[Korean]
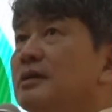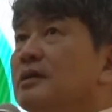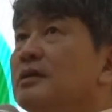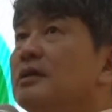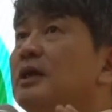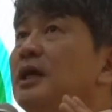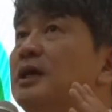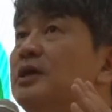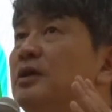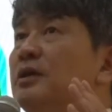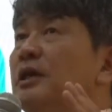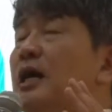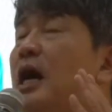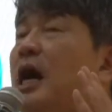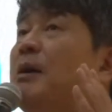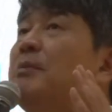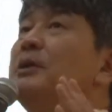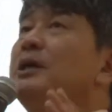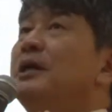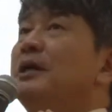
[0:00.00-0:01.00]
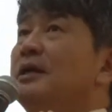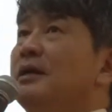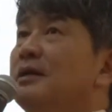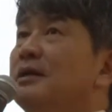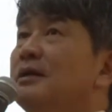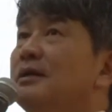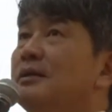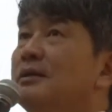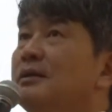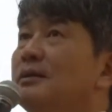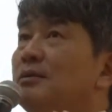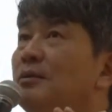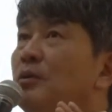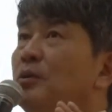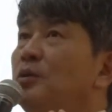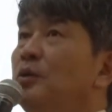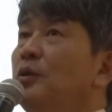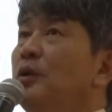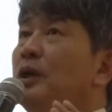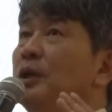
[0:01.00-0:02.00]
그러니까 이런 합의,
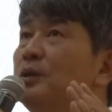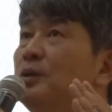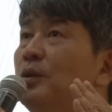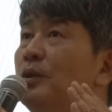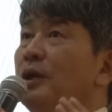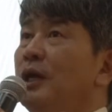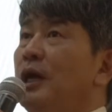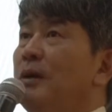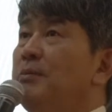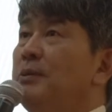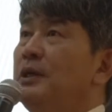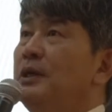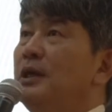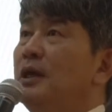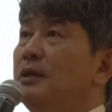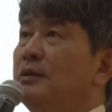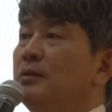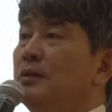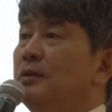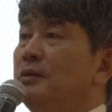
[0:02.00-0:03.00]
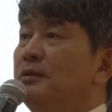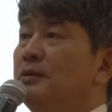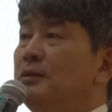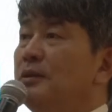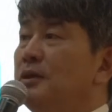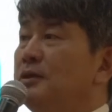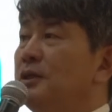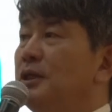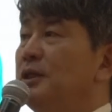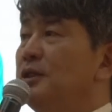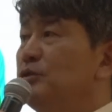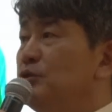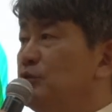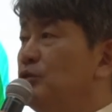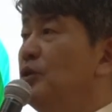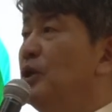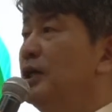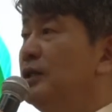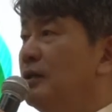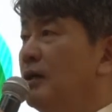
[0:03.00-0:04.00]
공론화를 통한 합의라는 거는 굉장히
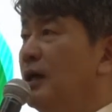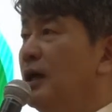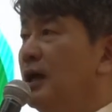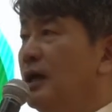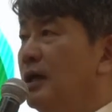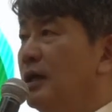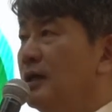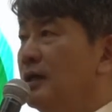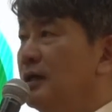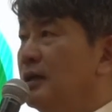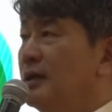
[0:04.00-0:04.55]
중요하더라.